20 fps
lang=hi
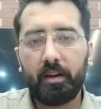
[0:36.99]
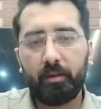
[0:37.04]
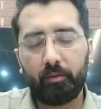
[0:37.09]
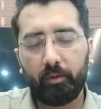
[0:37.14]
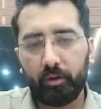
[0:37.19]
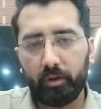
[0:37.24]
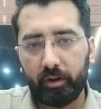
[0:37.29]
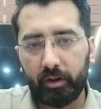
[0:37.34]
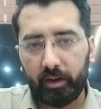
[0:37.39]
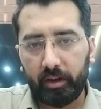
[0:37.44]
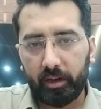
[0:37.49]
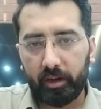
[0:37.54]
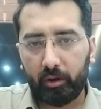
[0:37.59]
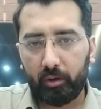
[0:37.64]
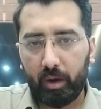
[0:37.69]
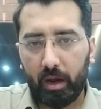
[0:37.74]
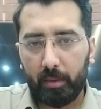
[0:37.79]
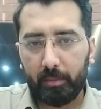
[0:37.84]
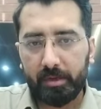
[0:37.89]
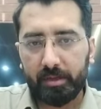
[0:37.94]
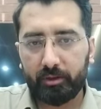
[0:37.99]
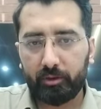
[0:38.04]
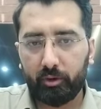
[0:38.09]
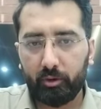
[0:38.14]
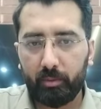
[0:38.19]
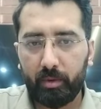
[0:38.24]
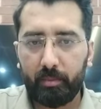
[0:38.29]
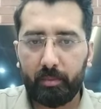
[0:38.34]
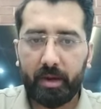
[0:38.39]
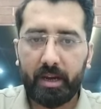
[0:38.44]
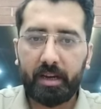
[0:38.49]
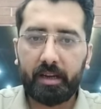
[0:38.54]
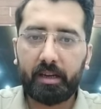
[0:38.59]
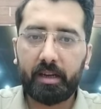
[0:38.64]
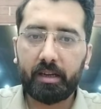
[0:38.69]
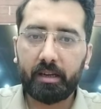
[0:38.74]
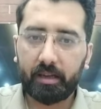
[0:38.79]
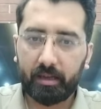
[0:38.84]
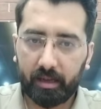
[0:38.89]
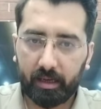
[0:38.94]
वो उनकी रिक्वायरमेंट्स को भी
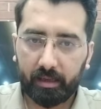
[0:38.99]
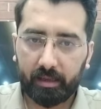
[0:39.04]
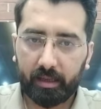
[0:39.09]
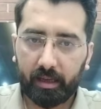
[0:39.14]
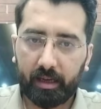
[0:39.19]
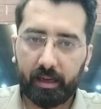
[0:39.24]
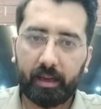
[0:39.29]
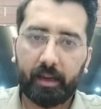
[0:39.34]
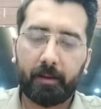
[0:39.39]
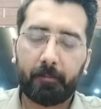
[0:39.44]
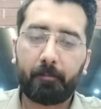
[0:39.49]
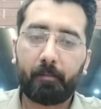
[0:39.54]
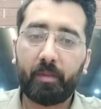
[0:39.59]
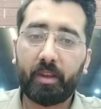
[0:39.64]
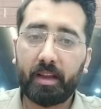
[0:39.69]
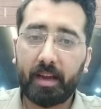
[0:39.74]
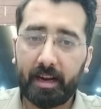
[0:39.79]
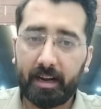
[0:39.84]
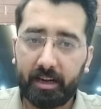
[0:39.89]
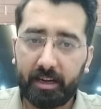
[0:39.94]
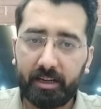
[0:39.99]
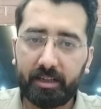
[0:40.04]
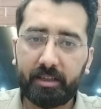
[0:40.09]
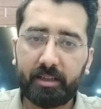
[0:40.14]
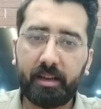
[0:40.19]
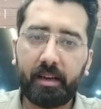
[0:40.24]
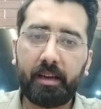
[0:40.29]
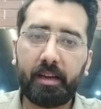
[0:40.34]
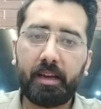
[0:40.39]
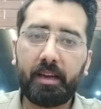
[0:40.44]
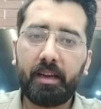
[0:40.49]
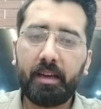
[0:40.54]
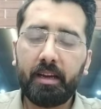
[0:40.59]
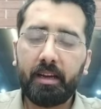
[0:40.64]
मीट करता है एडिशनली